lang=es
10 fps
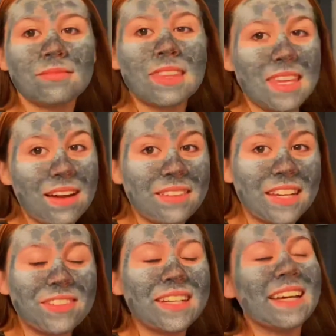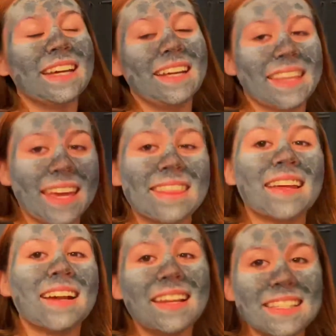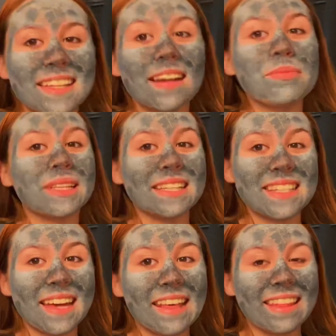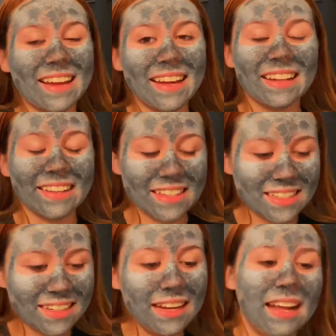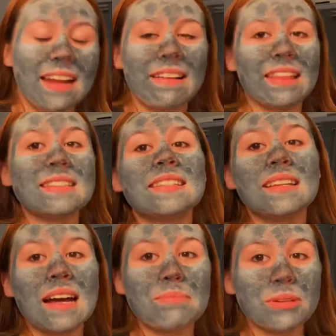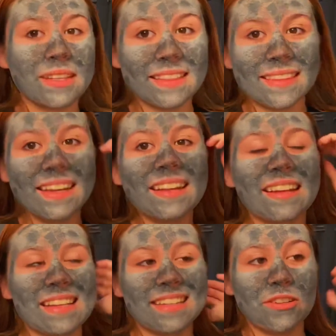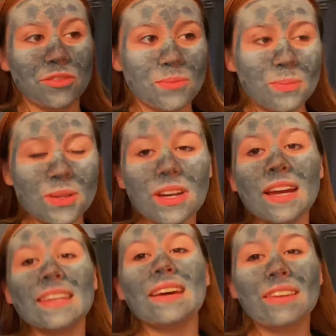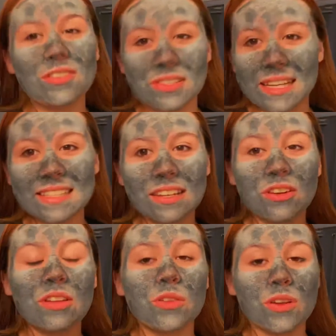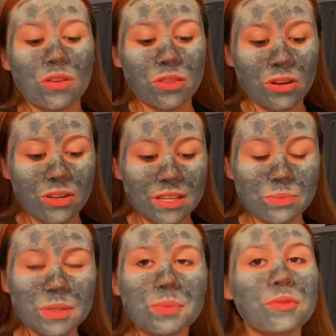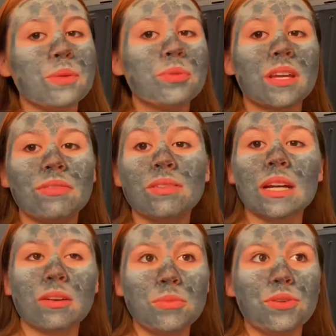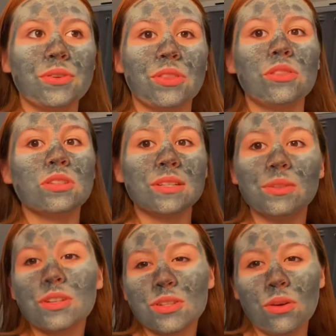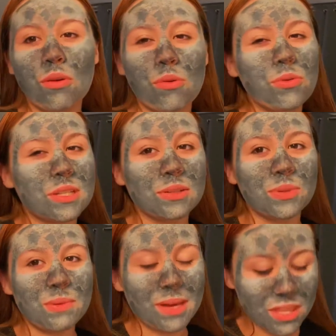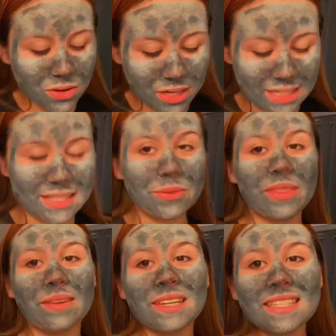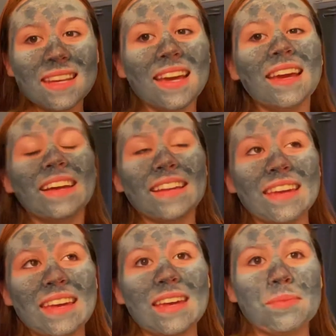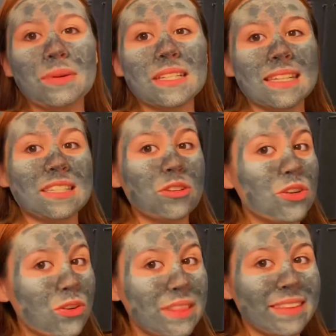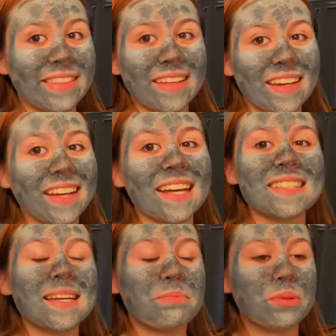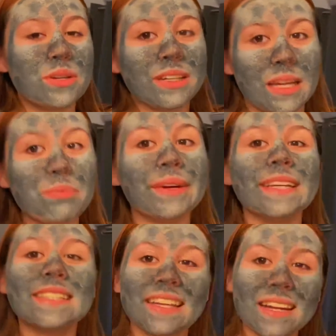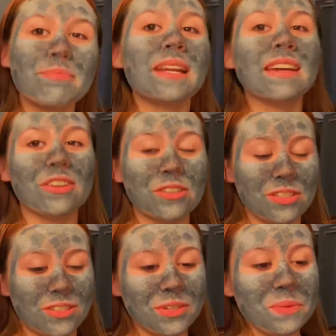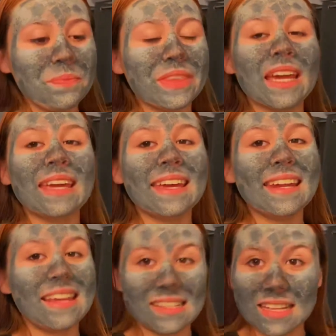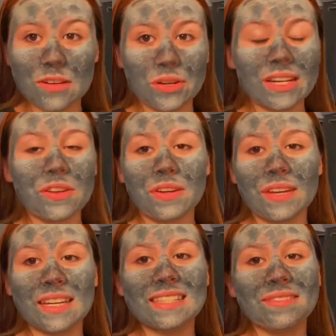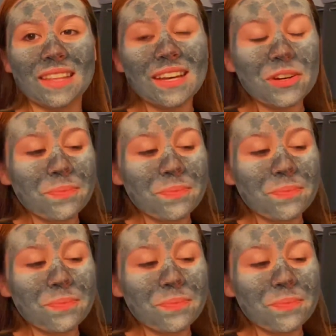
Ya vieron qué tal está la potencia del taser. La verdad sí está potente, hasta lo tumbó. Ya vieron ustedes que no le dolió después, pero fue porque fue como dos segundos o un segundo y medio la segunda vez. Y pues esto no lo intenten en casa porque puede ser peligroso. Y nadie salió herido en este video.